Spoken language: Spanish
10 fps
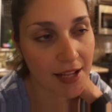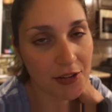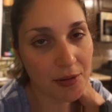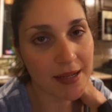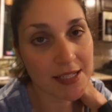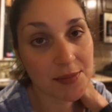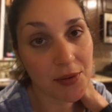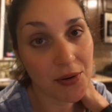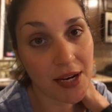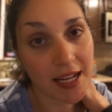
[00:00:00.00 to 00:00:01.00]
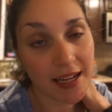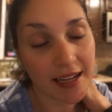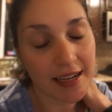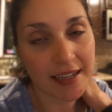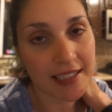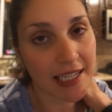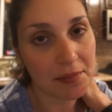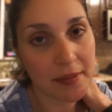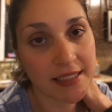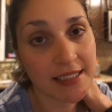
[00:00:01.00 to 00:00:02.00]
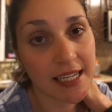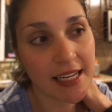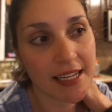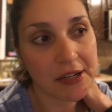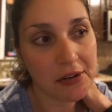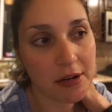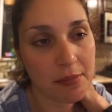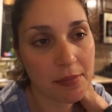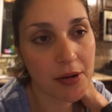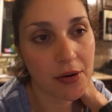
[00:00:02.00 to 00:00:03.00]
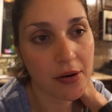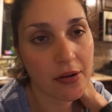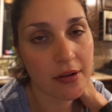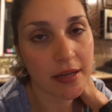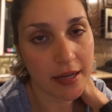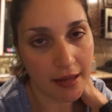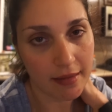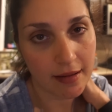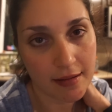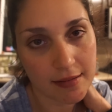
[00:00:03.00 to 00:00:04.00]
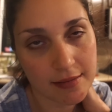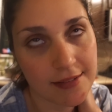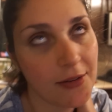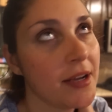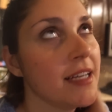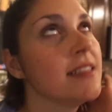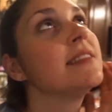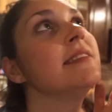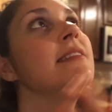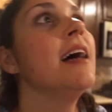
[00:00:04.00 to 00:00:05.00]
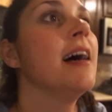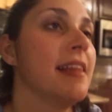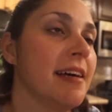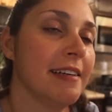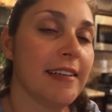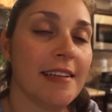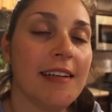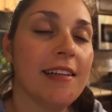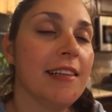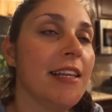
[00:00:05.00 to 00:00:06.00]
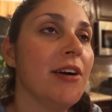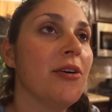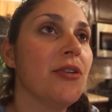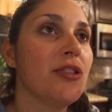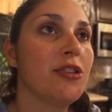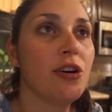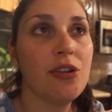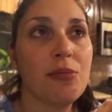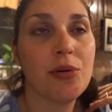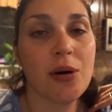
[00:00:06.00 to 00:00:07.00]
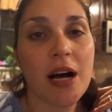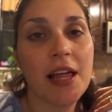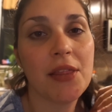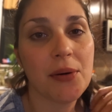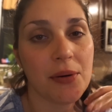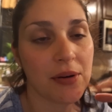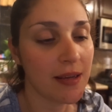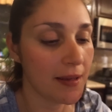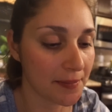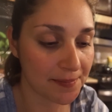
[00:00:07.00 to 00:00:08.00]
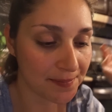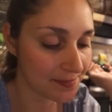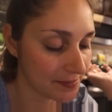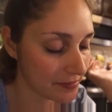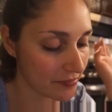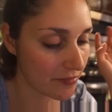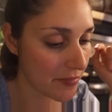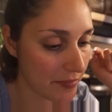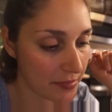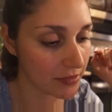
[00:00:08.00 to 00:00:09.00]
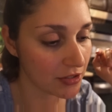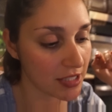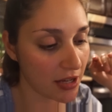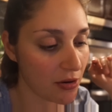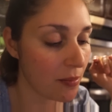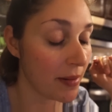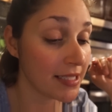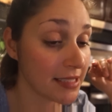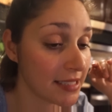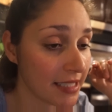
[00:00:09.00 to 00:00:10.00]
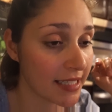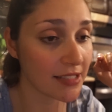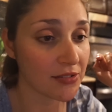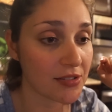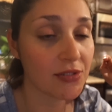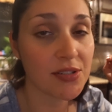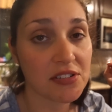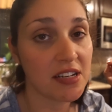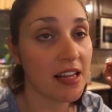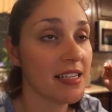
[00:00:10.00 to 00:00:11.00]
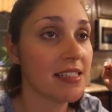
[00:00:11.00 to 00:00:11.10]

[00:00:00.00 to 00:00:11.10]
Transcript: Nomás mojó la, carpeta y no limpió nada. Lo que es nada. Dejó todo mojado y no sacó manchas, no hizo nada.